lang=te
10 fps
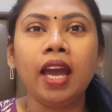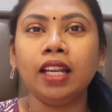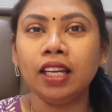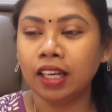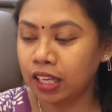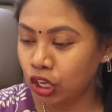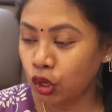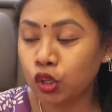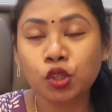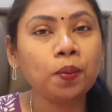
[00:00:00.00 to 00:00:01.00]
అండ్
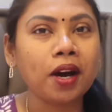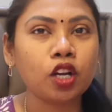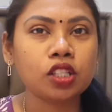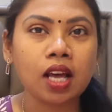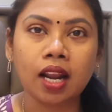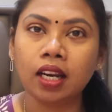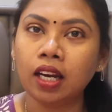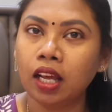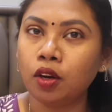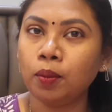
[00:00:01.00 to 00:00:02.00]
ఈరోజు మరోసారి
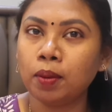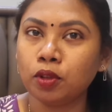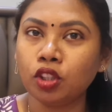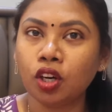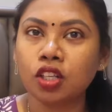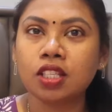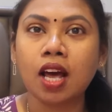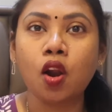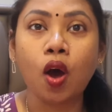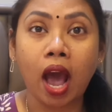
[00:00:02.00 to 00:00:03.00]
నేను మీ ముందుకు
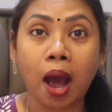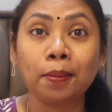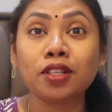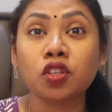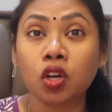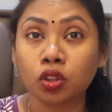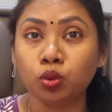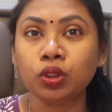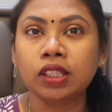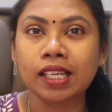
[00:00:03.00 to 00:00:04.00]
వచ్చాను అమెజాన్
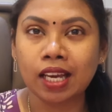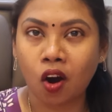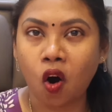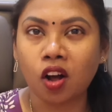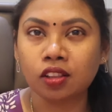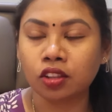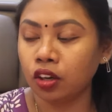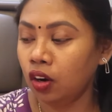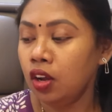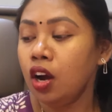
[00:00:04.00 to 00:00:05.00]
కుర్తీ
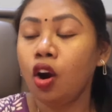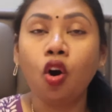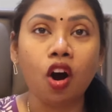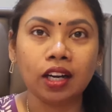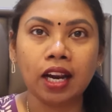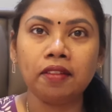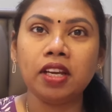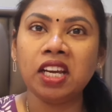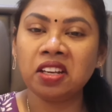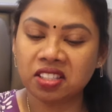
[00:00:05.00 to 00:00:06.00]
హాల్తో
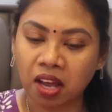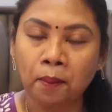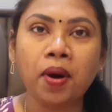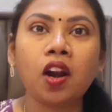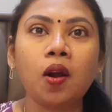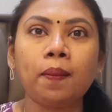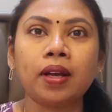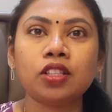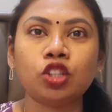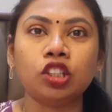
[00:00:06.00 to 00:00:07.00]
కాటన్వి సమ్మర్లో
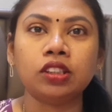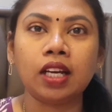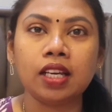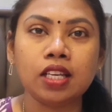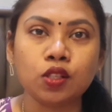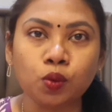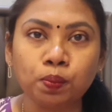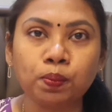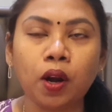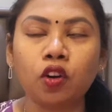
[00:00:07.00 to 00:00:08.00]
మస్తు ఉంటాయి
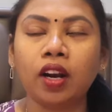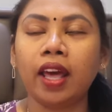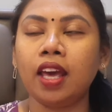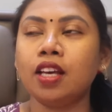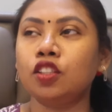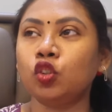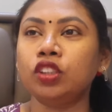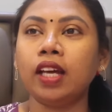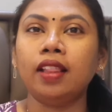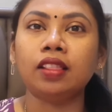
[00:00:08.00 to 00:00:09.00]
సూపర్ ఉన్నాయి
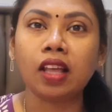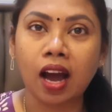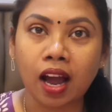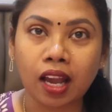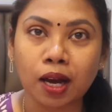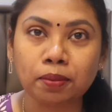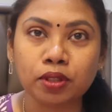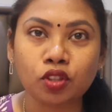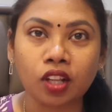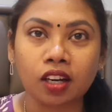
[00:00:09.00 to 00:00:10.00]
వేసుకుంటే ఎంత హాయిగా
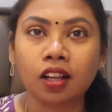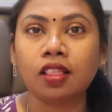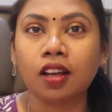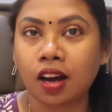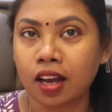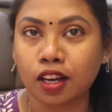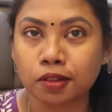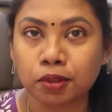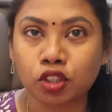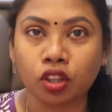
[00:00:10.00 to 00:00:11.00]
అనిపిస్తుంది అంటే అంత హాయిగా
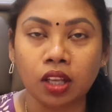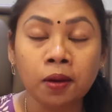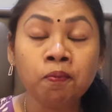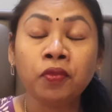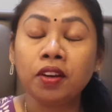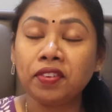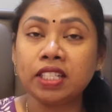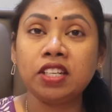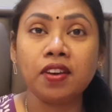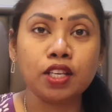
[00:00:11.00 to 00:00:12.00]
అనిపిస్తుంది
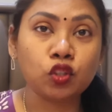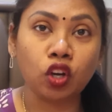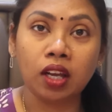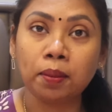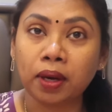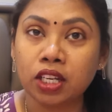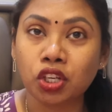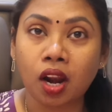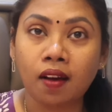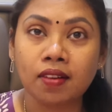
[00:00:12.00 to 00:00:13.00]
ఫస్ట్ వేసుకుని
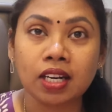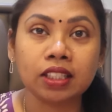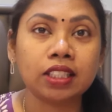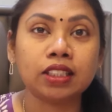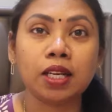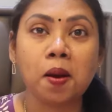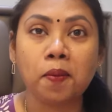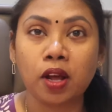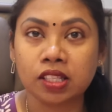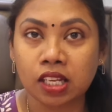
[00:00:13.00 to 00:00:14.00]
కిచెన్ లో వంట
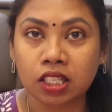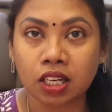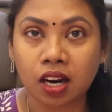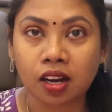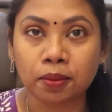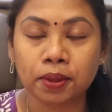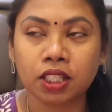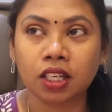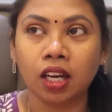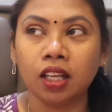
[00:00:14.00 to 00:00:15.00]
చేస్తున్నప్పుడు అసలు చిరాకు
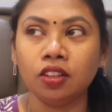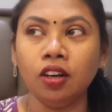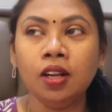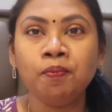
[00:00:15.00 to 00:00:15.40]
అనిపించట్లేదు